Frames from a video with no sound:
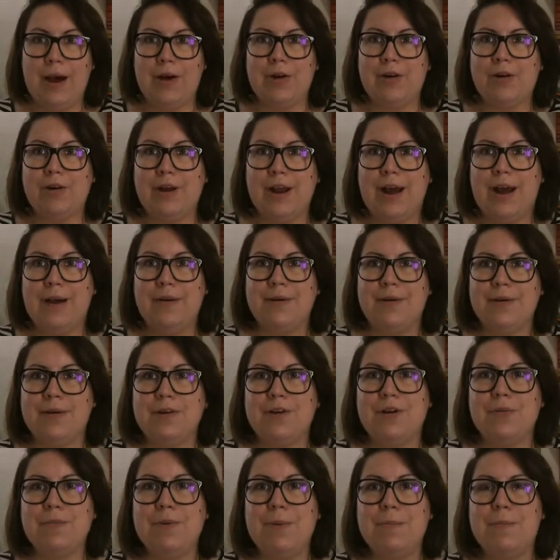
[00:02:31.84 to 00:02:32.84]
Ora,
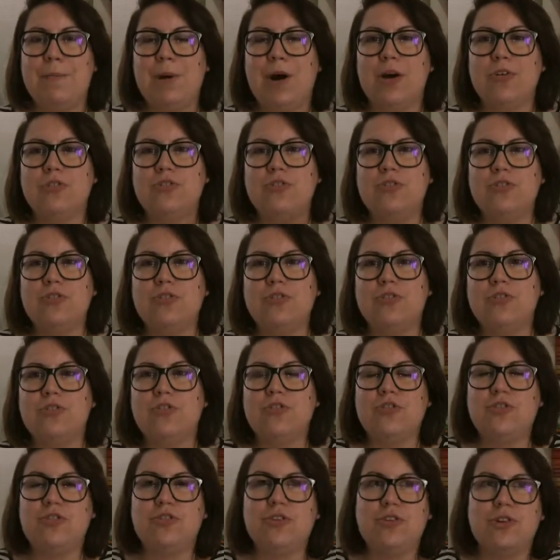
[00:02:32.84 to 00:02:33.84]
come posso
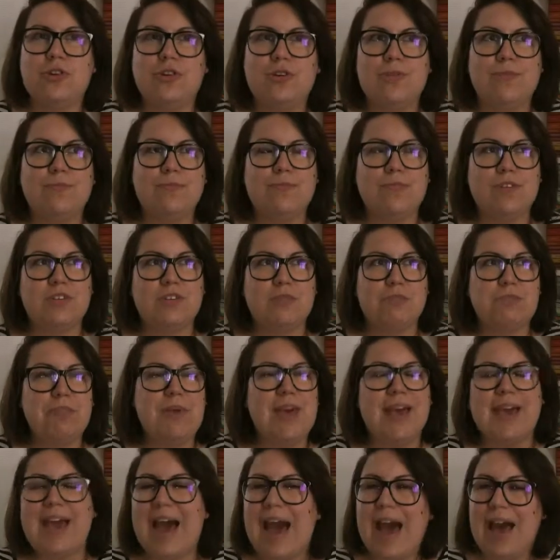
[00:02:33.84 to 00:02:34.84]
mm,
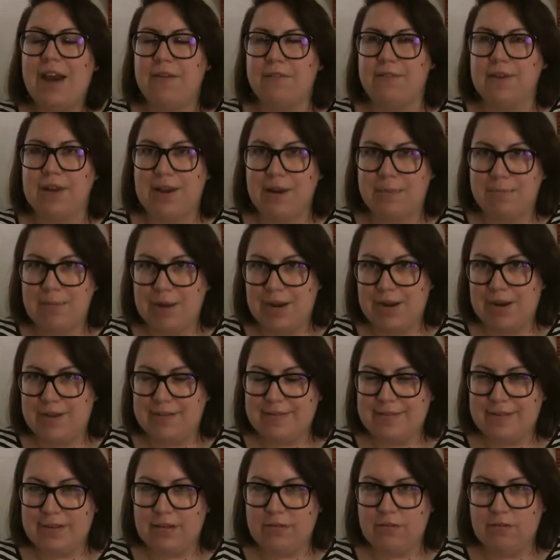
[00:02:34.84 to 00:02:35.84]
spiegarvi la
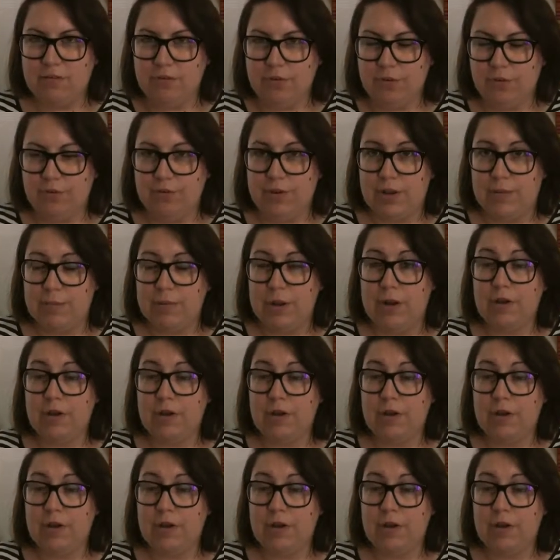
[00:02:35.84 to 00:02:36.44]
bellezza di questo film?